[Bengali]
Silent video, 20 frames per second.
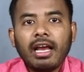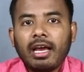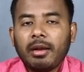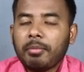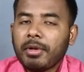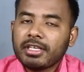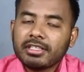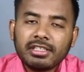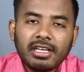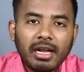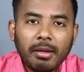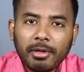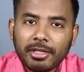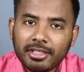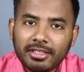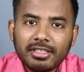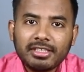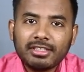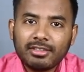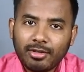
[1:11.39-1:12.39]
আর মাসাল্লাহ
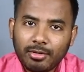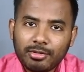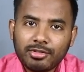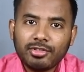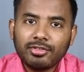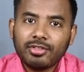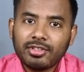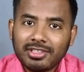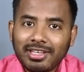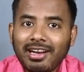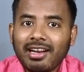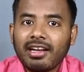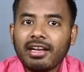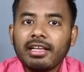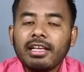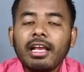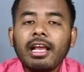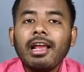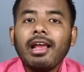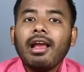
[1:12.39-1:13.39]
আমাদের দেশের অবস্থা তো জানেনি